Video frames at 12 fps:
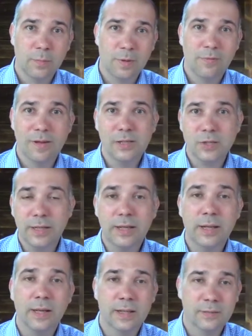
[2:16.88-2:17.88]
Mit welchen
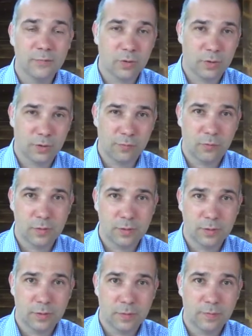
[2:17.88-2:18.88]
Inhalten wird er
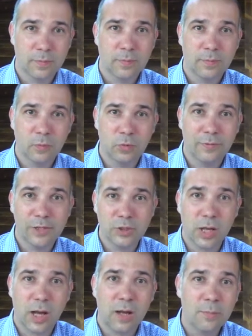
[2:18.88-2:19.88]
gefüllt? Unter
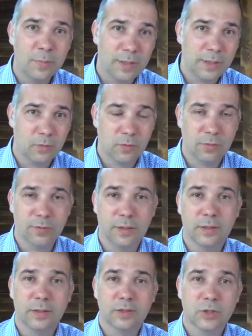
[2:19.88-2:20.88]
welchen Rahmenbedingungen
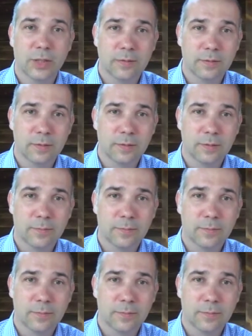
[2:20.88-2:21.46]
findet er statt?